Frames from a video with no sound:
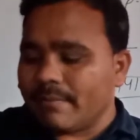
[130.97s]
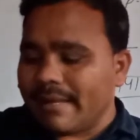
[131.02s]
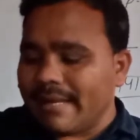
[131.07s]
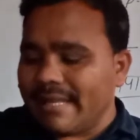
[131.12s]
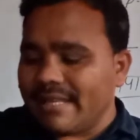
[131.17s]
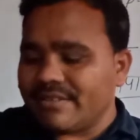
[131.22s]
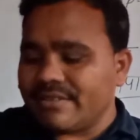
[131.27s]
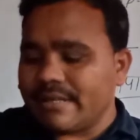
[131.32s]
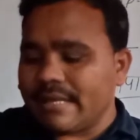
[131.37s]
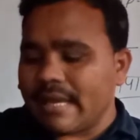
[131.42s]

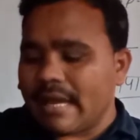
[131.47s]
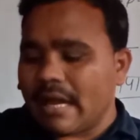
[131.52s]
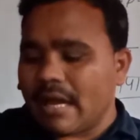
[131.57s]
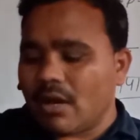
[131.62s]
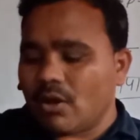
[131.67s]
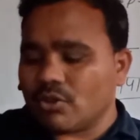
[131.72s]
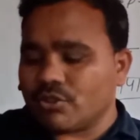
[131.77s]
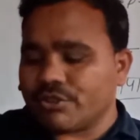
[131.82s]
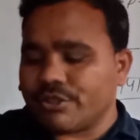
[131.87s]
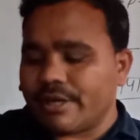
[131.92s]
मलेशिया
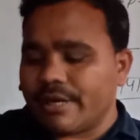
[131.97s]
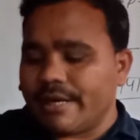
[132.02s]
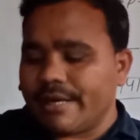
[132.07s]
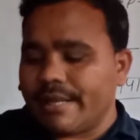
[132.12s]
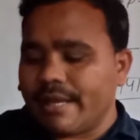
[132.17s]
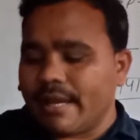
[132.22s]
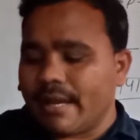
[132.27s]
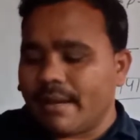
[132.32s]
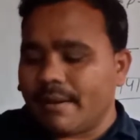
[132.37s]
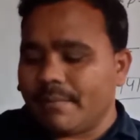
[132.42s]

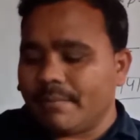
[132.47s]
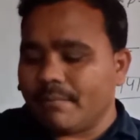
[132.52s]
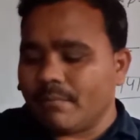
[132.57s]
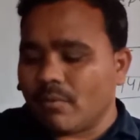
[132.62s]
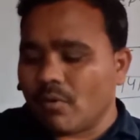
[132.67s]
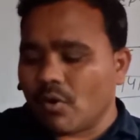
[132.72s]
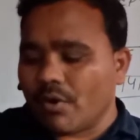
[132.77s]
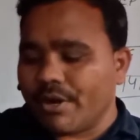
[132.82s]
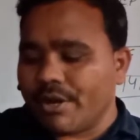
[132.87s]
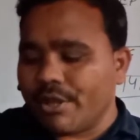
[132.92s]
ऑस्ट्रेलिया
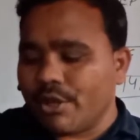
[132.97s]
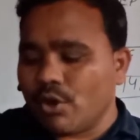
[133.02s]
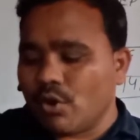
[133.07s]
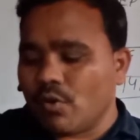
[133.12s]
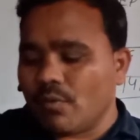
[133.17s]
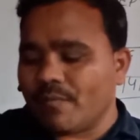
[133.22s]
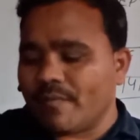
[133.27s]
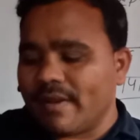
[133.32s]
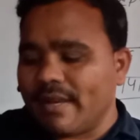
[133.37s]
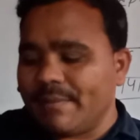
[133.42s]

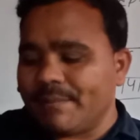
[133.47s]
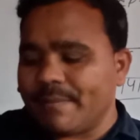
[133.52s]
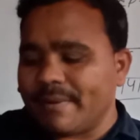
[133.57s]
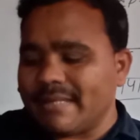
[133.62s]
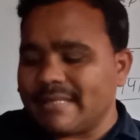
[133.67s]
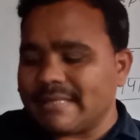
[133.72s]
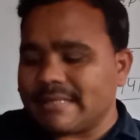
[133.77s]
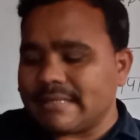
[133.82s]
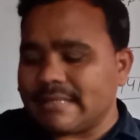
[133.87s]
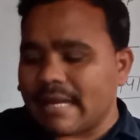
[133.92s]
बोर्नियो
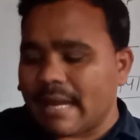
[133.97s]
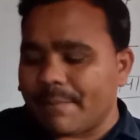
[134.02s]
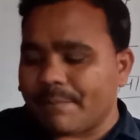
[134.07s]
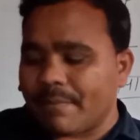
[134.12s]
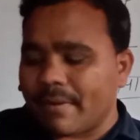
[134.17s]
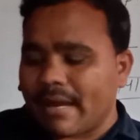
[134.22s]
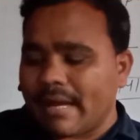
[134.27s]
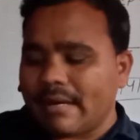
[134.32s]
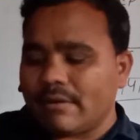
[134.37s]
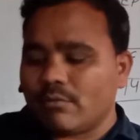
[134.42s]
फिलीपींस
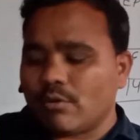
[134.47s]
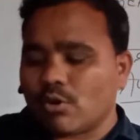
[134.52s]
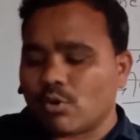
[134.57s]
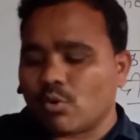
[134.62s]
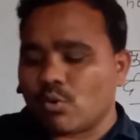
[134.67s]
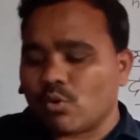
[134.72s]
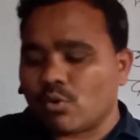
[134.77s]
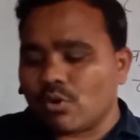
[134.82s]
जापान व